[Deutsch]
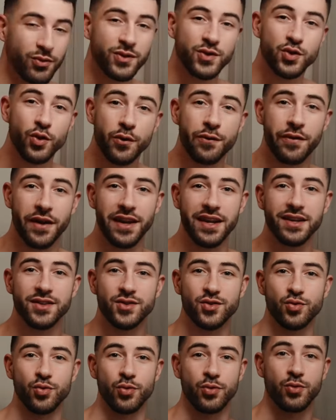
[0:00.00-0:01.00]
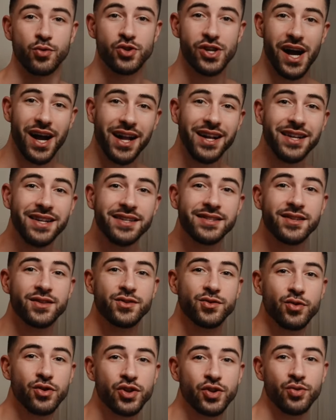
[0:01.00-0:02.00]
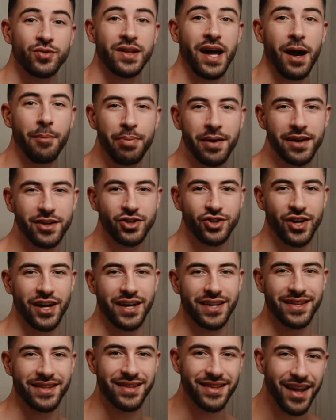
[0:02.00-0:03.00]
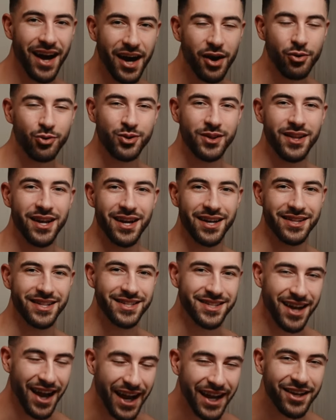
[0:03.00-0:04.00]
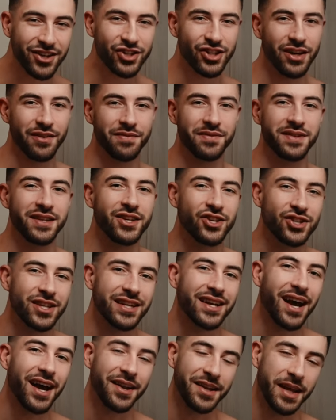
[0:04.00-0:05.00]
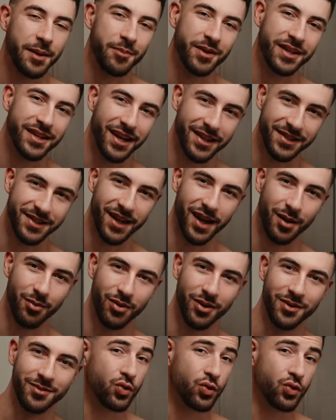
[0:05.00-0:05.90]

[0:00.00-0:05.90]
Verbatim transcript: Und so verlierst du durch all diese Süchte und Abhängigkeiten nach und nach diese Eigenschaften, die ich dir gerade eben genannt habe.